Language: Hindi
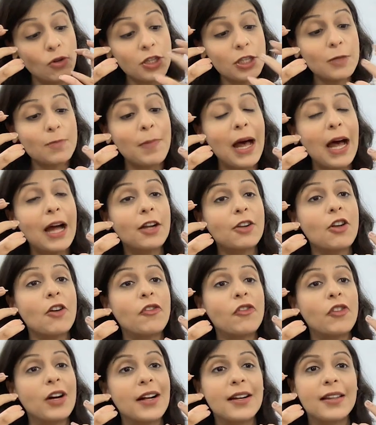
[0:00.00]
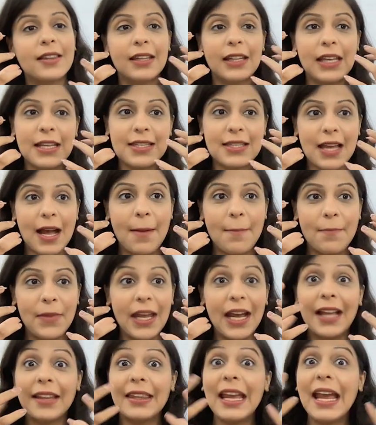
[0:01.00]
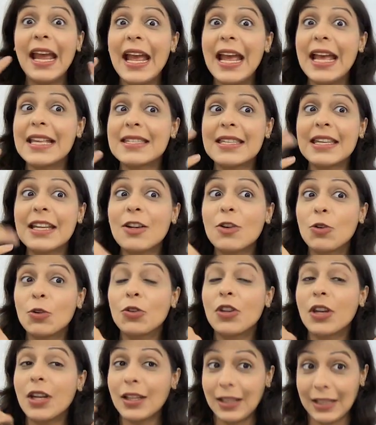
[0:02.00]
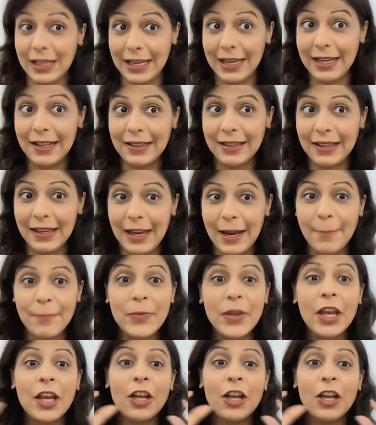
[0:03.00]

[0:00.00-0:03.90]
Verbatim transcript: उस पार्ट ऑफ अर्थ के सामने आता है ऐसे कुदरत खेलती है